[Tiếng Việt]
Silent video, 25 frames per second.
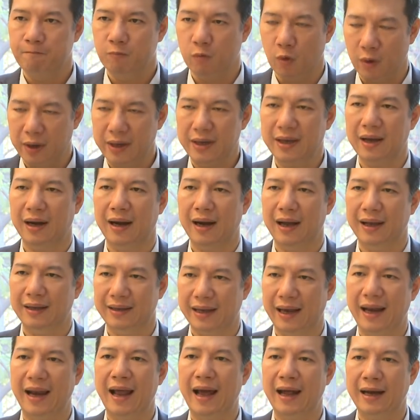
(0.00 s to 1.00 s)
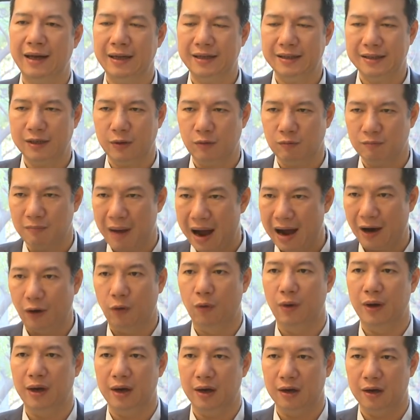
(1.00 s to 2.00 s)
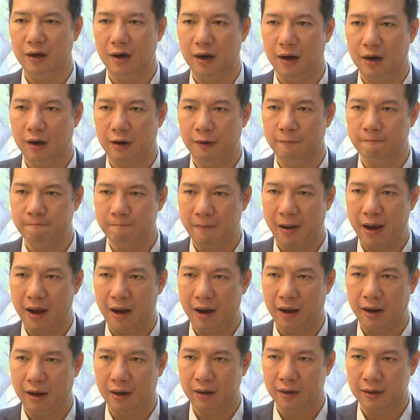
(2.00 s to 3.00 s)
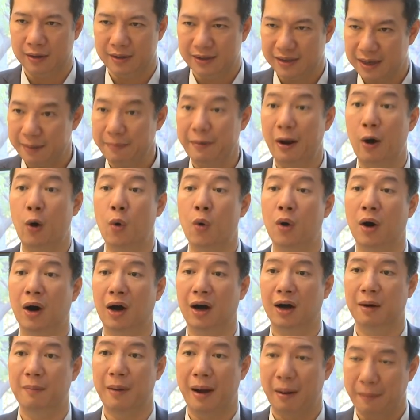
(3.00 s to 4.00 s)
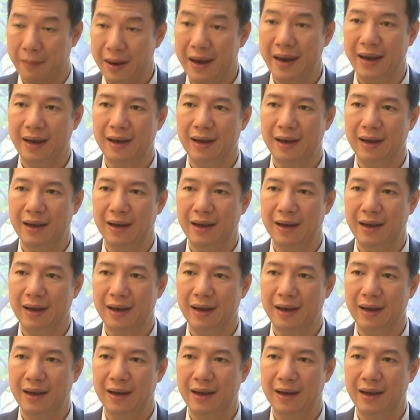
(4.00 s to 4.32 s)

Tôi nghĩ rằng là Thái Lan trong ba đội uh, mà xếp đầu ở bảng B,